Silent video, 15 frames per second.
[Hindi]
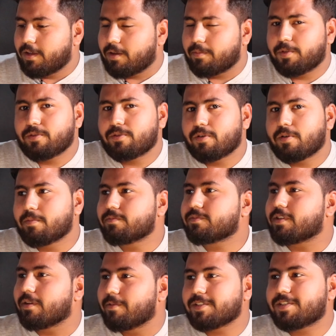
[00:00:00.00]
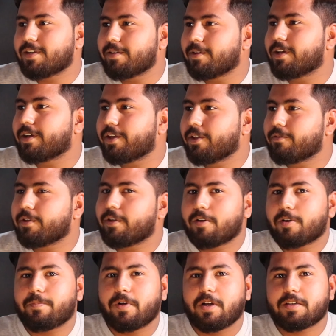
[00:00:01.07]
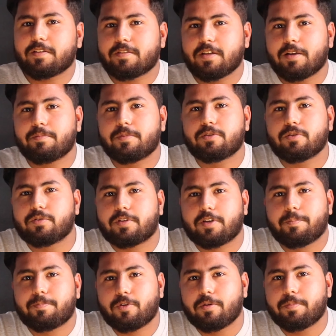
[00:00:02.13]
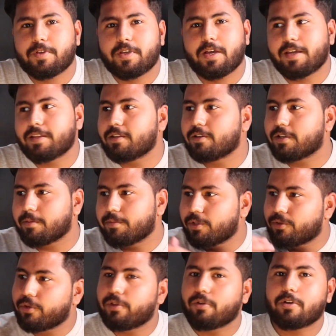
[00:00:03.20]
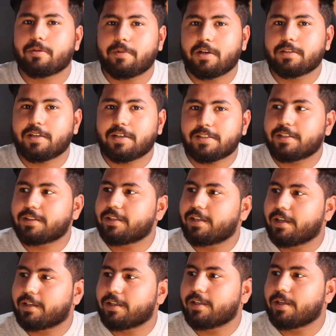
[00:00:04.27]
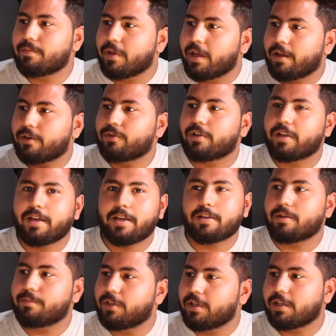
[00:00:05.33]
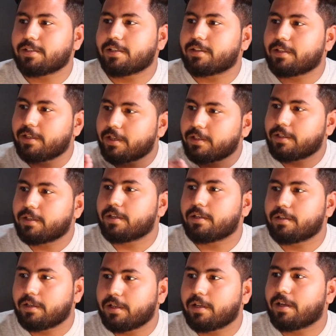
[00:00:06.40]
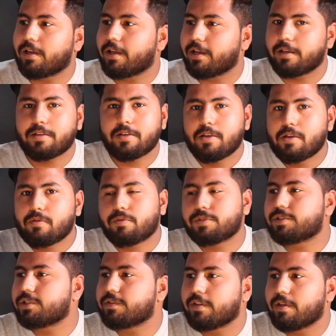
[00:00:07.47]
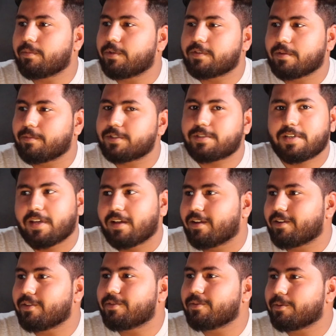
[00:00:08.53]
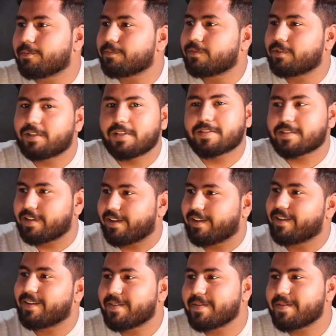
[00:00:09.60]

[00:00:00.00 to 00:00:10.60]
अभी तो हम समझने में लगे हुए हैं और पाकिस्तान में तो क्रिप्टो पे आए दिन कभी कोई और बात आ जाती है कि ये बैन होना है कभी आ जाती है ये लीगल है वो चीज़ें भी समझ नहीं आ रही तो रिस्क है